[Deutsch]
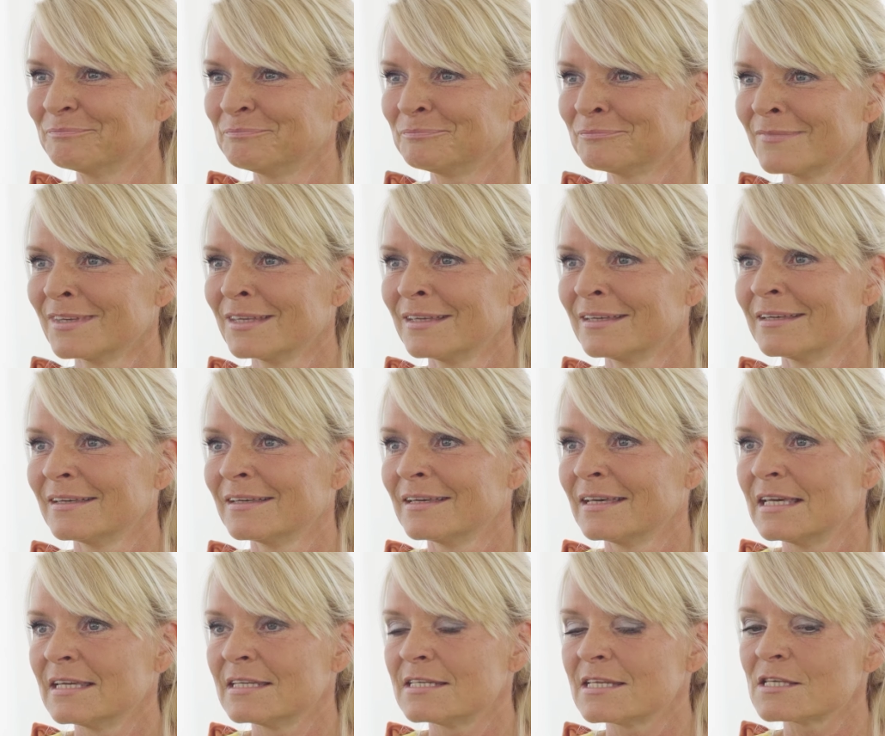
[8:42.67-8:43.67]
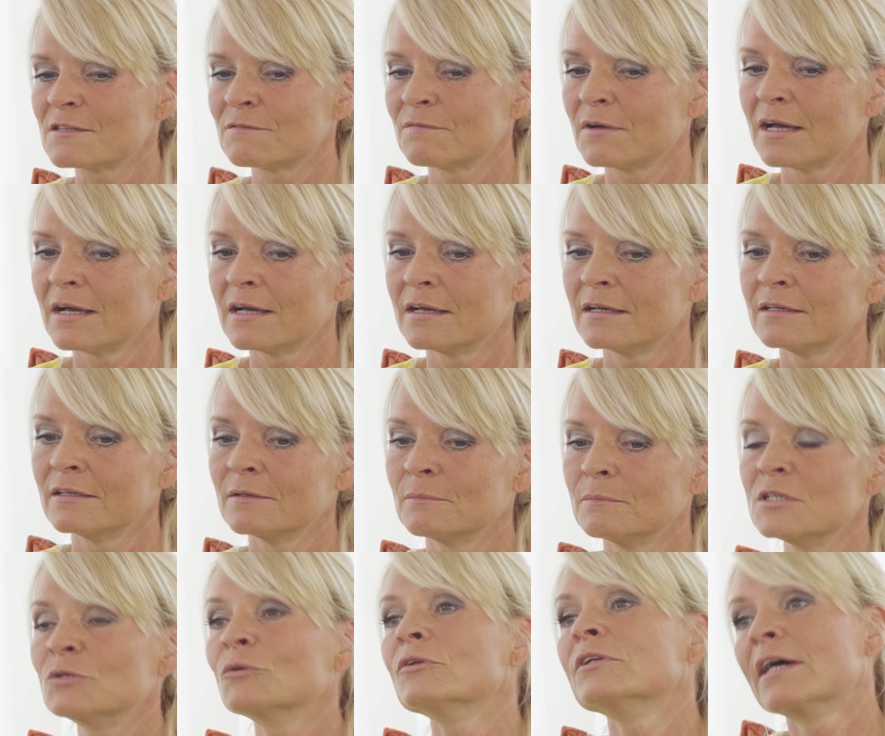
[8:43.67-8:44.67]
Welche war das? Das war äh,
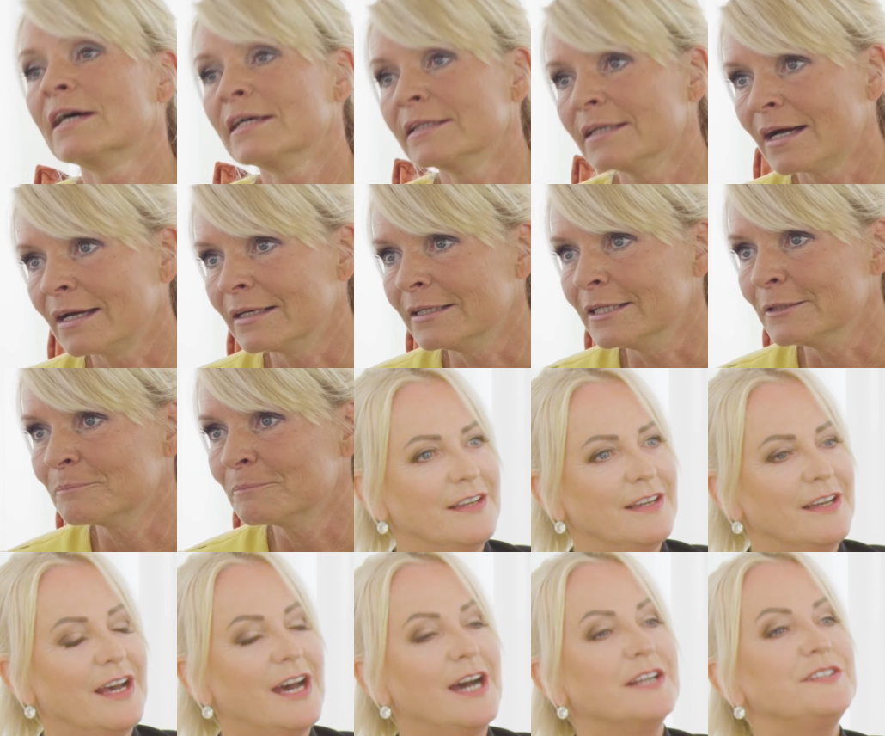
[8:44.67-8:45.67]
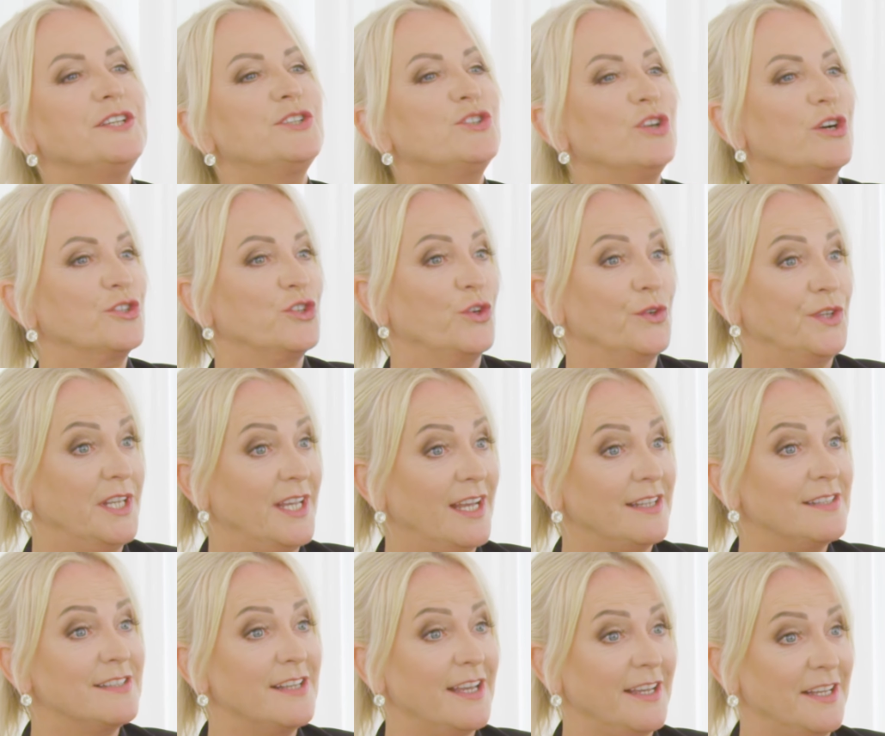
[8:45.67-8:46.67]
mit Dunja Hayali. Die Sendung Ach, die Talkshow, die
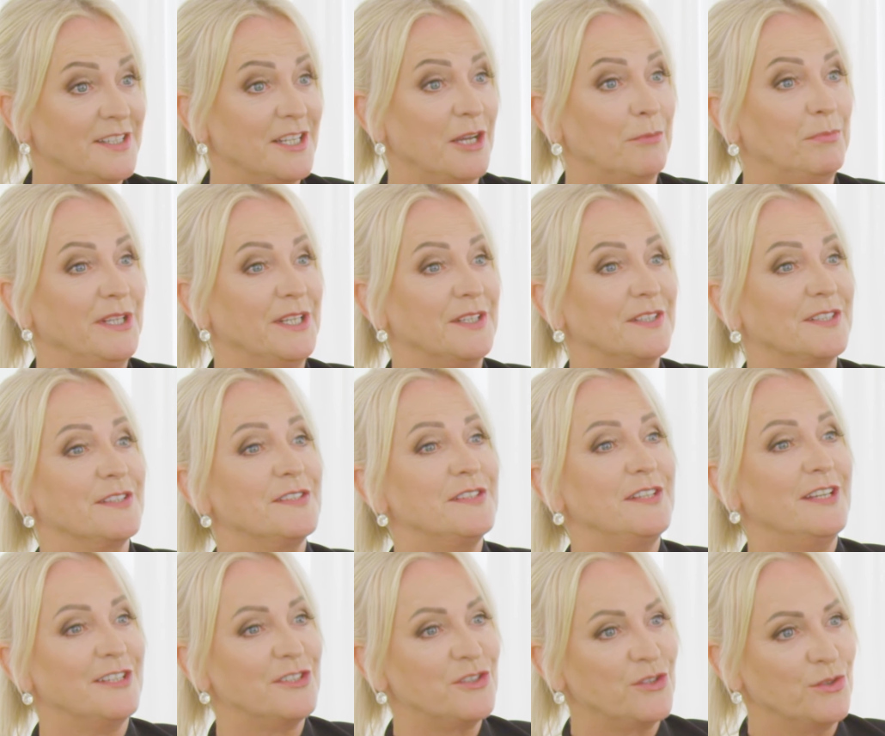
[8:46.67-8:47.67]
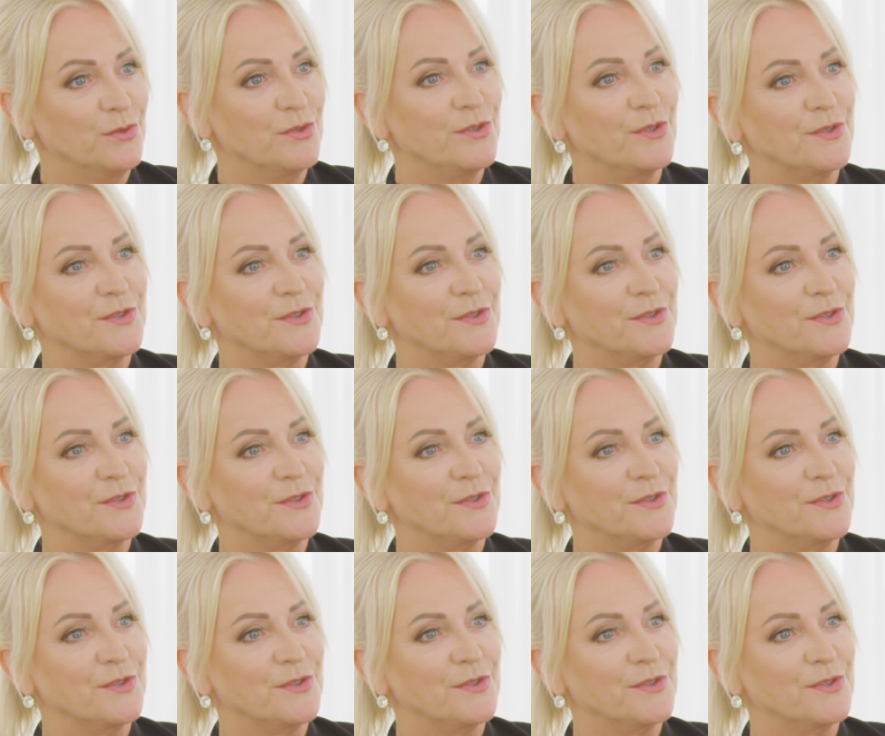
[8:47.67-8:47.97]
jetzt sehr etabliert ist, die genau. hast du